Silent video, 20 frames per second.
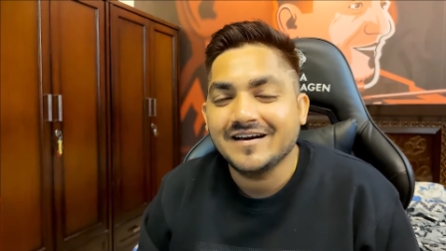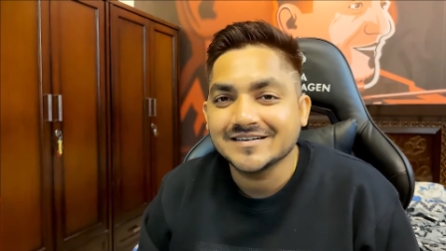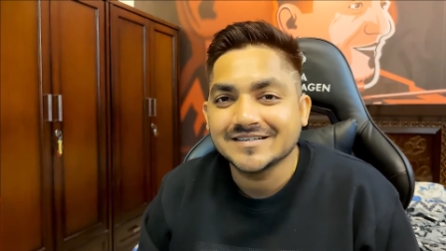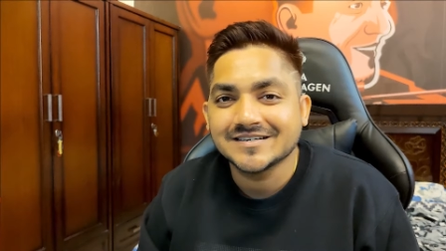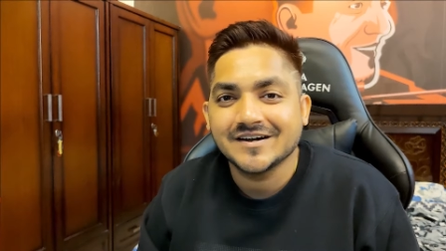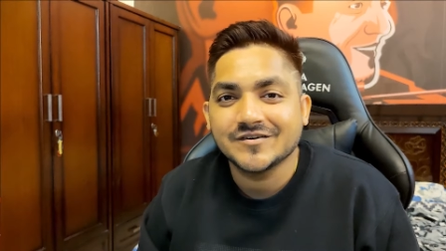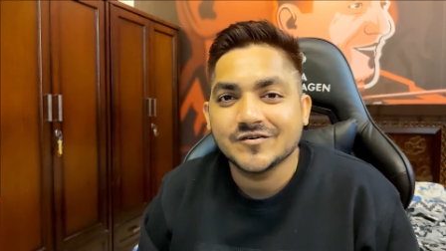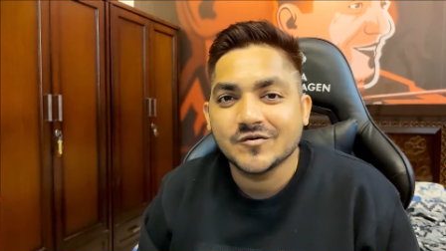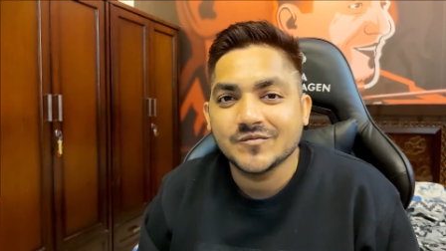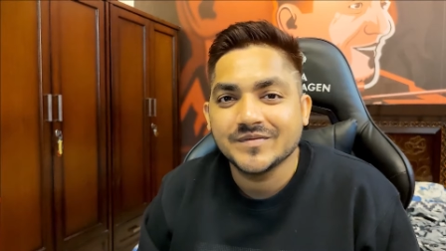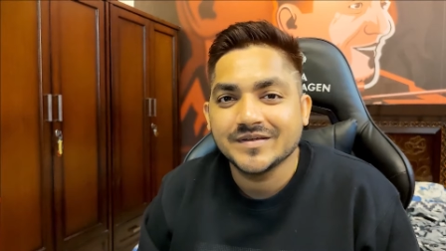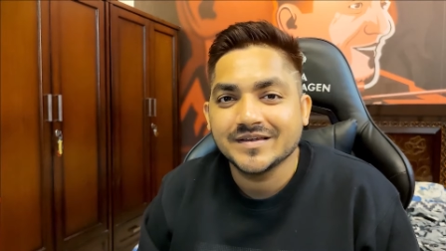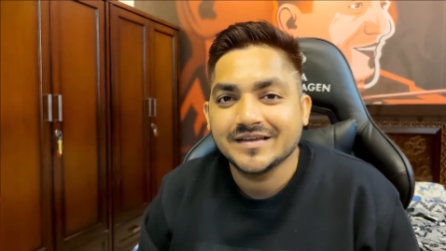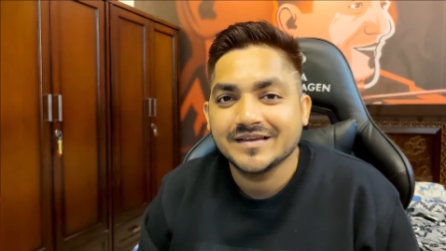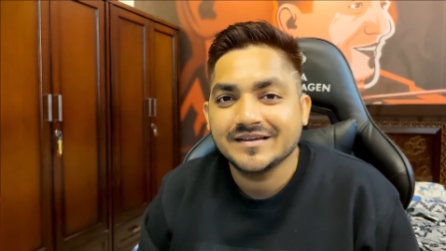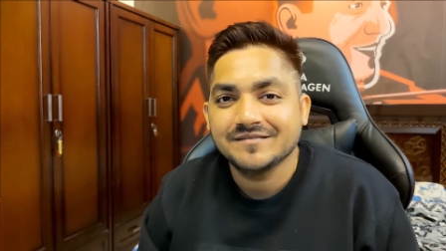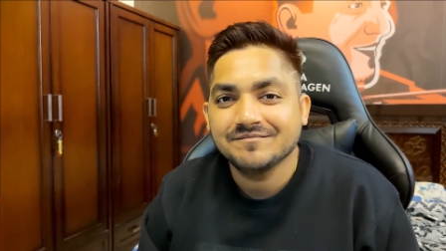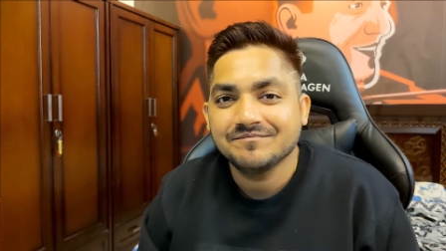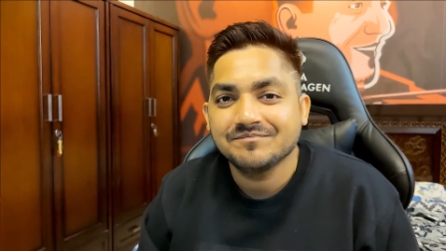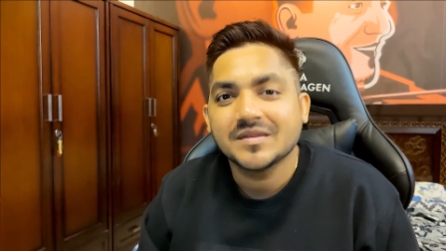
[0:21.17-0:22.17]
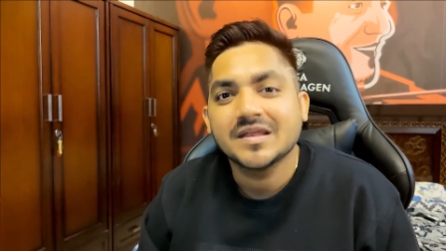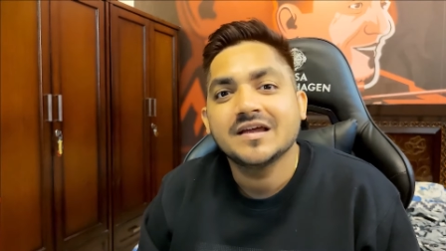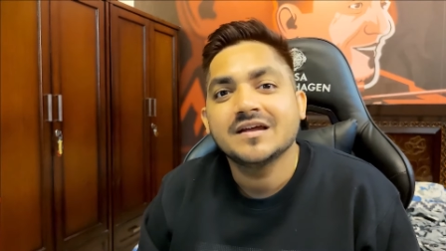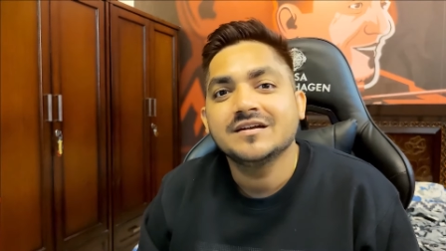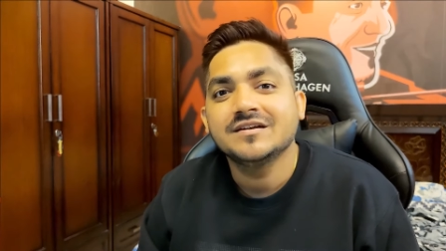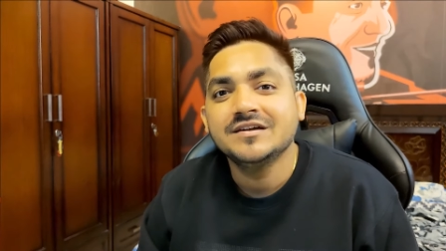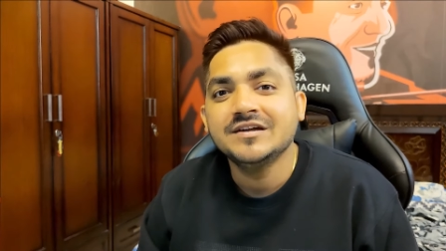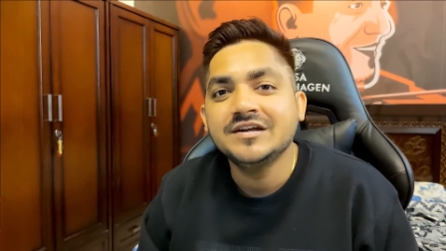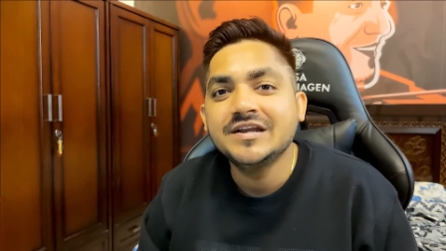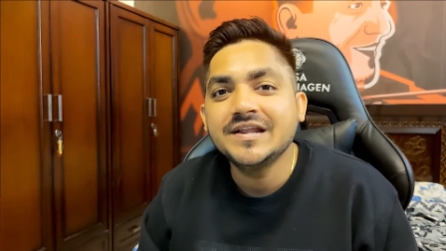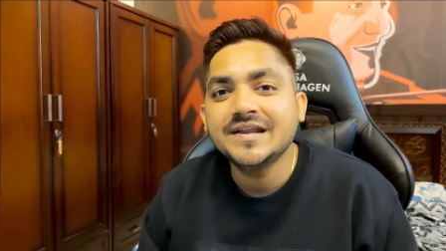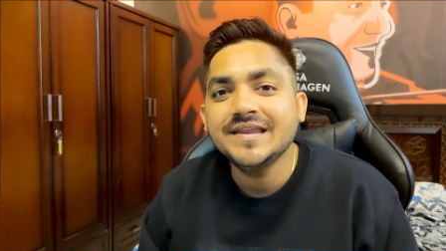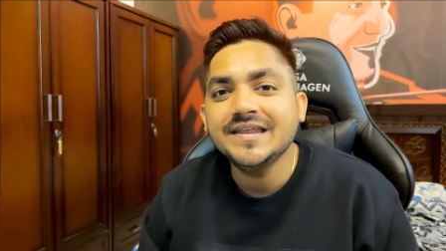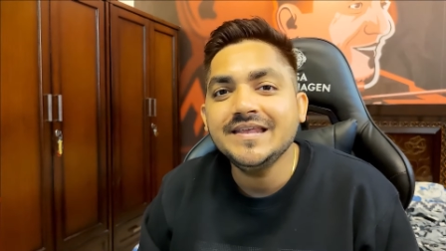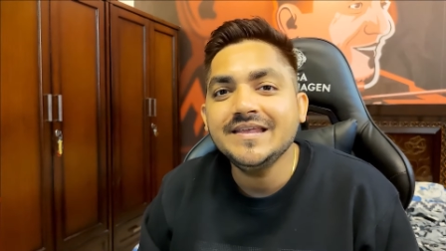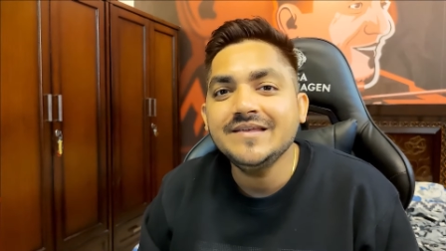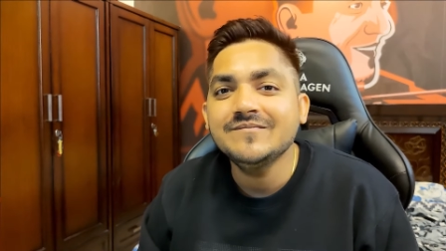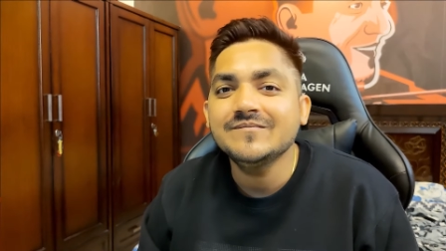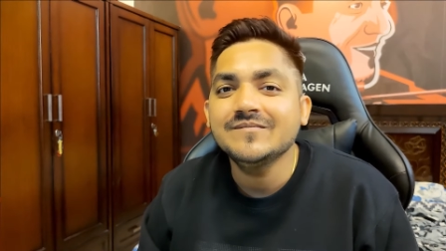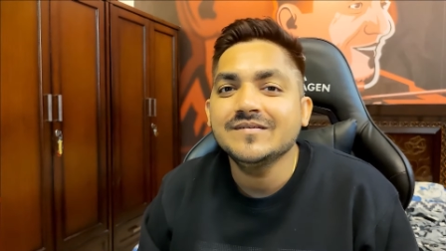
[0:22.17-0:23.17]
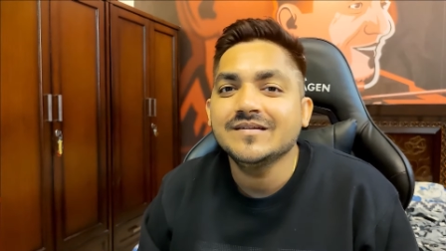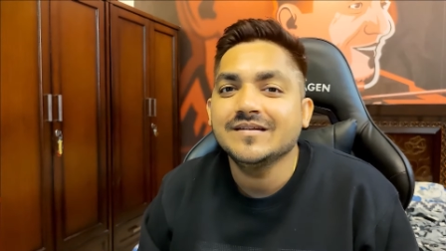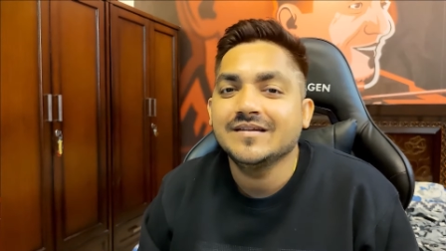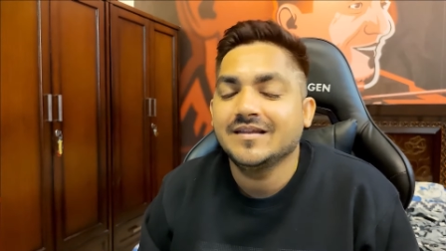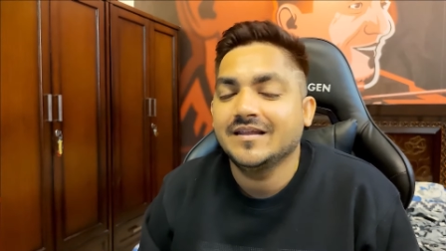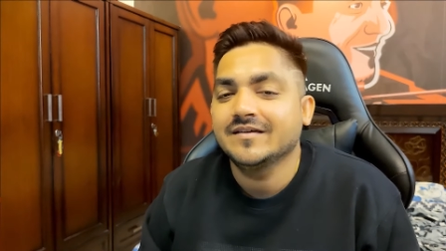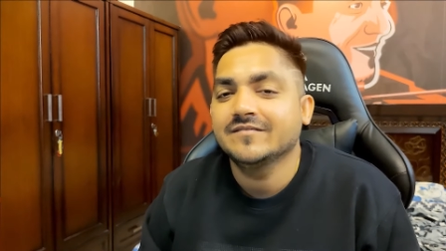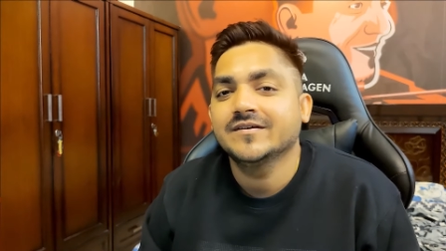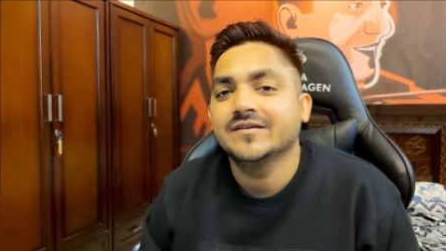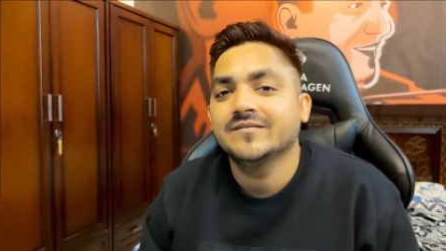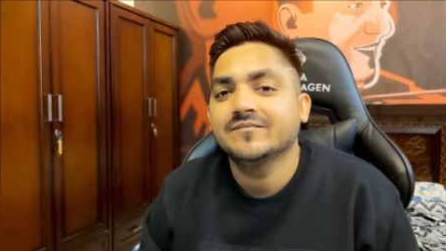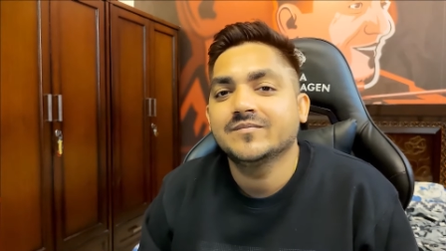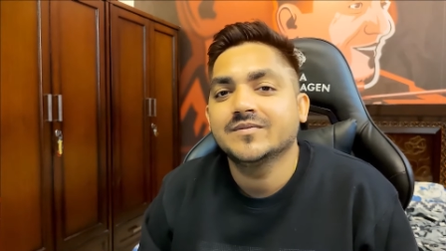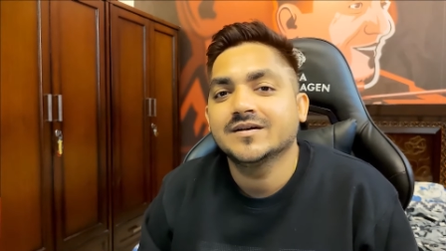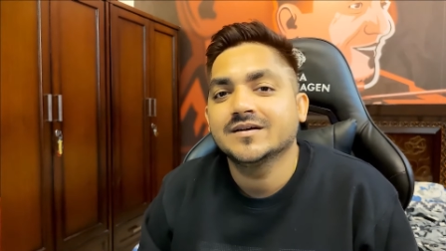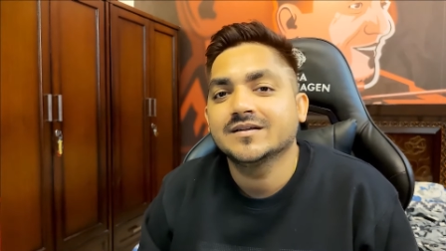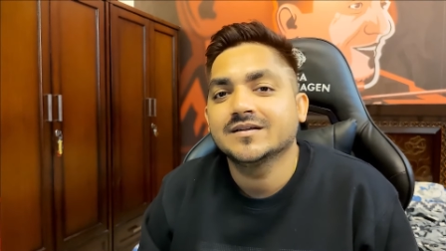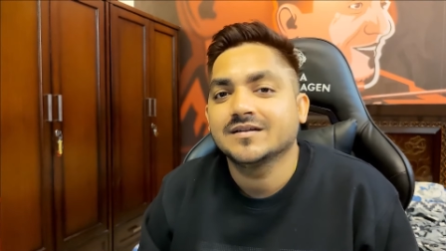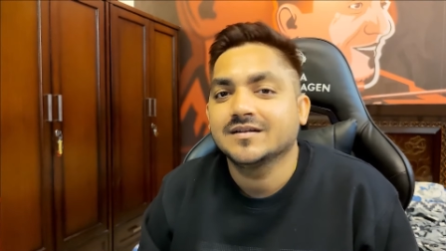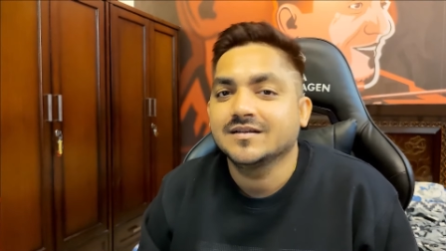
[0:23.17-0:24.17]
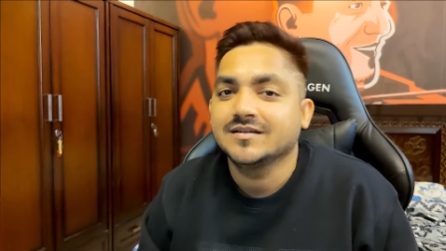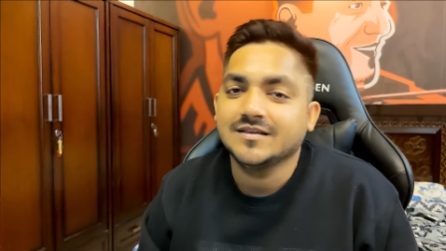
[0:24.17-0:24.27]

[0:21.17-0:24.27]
आज का टॉपिक है ड्रीम लेवल पर